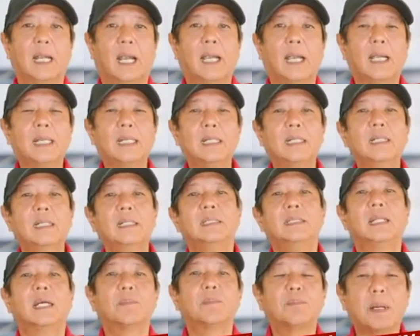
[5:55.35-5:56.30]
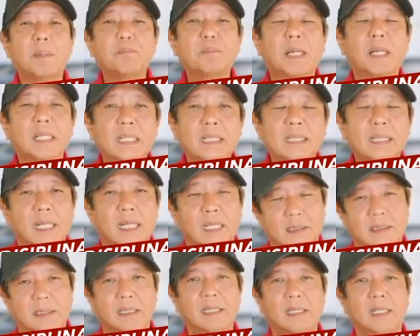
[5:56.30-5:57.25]
ay nagpapakita
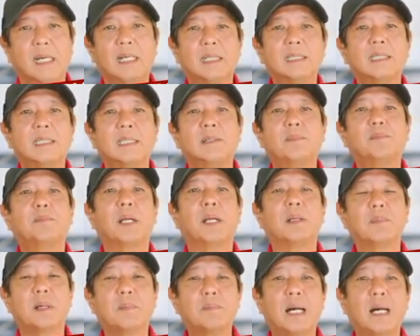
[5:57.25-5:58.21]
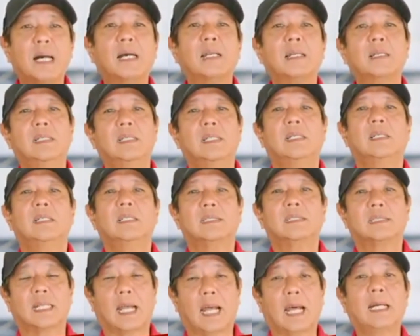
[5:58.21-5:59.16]
ng ating pagmamahal
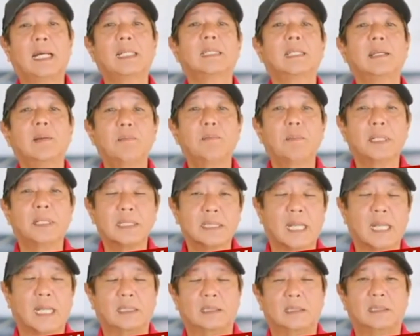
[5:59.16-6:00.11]
sa ating bansa,